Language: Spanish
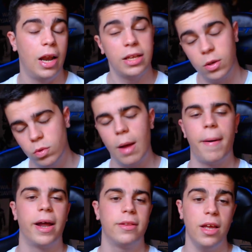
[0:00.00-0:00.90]
la
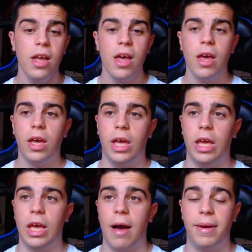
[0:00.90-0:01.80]
segunda parte.
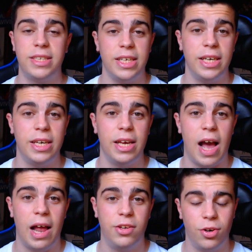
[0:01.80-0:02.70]
Y a ver si
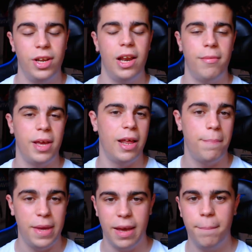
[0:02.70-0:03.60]
a Johnny le
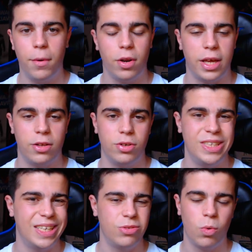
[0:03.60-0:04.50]
viene bien porque
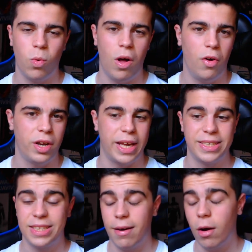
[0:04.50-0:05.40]
Johnny es un jugador que
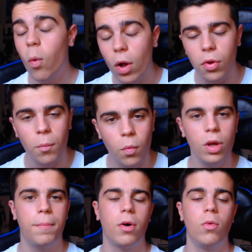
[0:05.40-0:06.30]
estaba jugando
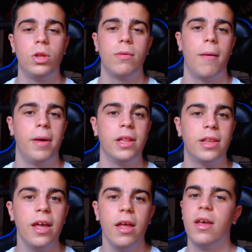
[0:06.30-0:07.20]
muy poco
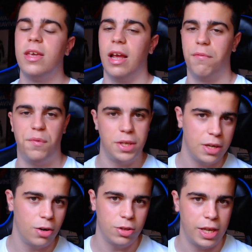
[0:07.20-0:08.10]
últimamente y el
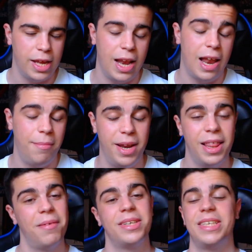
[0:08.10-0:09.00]
físico lo tenía en la
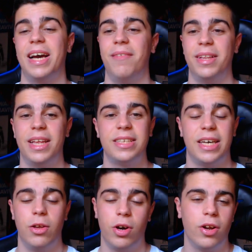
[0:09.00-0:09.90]
mierda básicamente. Así
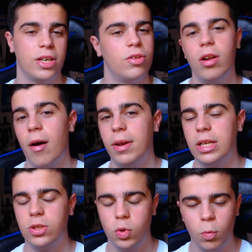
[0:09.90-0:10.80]
que yo creo que esto le va a
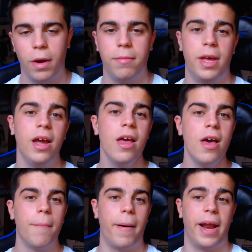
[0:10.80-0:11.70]
venir súper bien
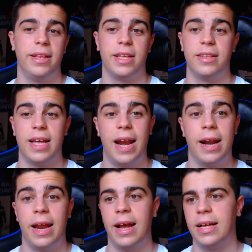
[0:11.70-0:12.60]
para
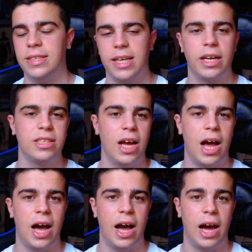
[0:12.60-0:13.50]
intentar reengancharse
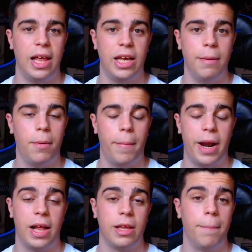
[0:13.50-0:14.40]
al equipo
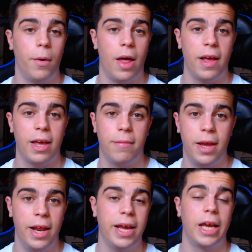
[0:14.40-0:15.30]
para la temporada que
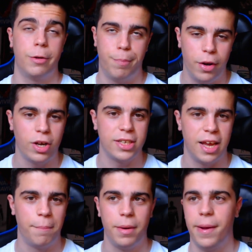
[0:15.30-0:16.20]
viene, que espero que
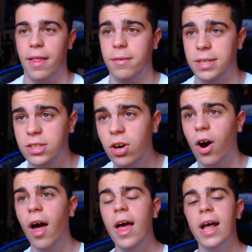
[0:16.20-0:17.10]
sea en primera
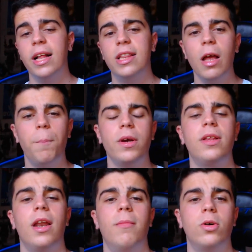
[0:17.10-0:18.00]
división. Después
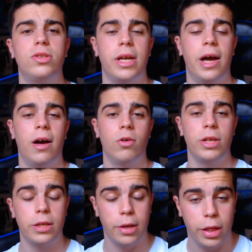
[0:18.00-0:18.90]
tenemos otra,
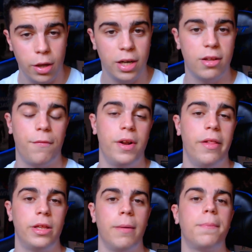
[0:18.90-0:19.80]
otra selección hasta
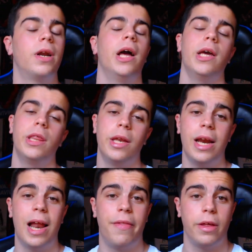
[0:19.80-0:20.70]
final de temporada que
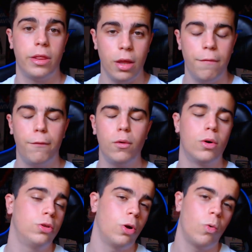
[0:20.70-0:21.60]
sería la de Cifu,
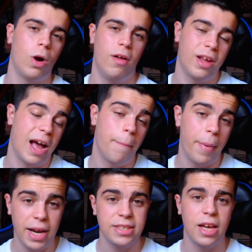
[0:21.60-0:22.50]
otro jugador que
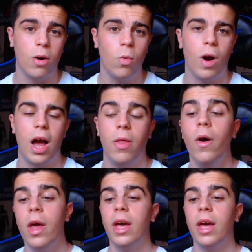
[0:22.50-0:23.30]
apenas ha jugado